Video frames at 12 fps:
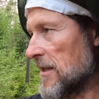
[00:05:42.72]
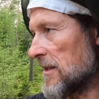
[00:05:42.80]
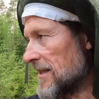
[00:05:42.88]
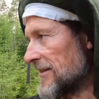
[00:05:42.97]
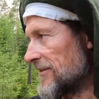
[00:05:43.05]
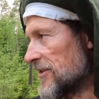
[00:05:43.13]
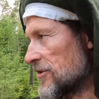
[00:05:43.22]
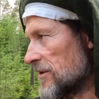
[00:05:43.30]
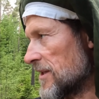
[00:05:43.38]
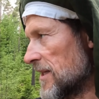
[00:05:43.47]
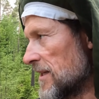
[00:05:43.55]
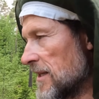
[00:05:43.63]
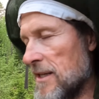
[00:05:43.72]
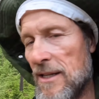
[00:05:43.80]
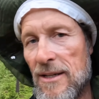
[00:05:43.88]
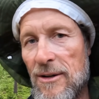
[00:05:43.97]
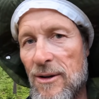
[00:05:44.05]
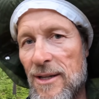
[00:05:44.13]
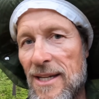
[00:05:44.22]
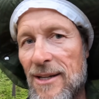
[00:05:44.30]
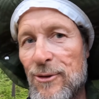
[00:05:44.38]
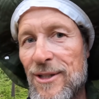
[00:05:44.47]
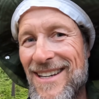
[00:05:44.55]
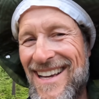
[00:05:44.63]
Das wird schon gehen. Okay,
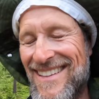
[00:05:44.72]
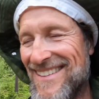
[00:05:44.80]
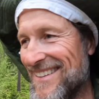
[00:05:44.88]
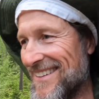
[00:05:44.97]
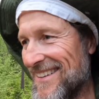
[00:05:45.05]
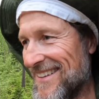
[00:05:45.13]
gute Nacht.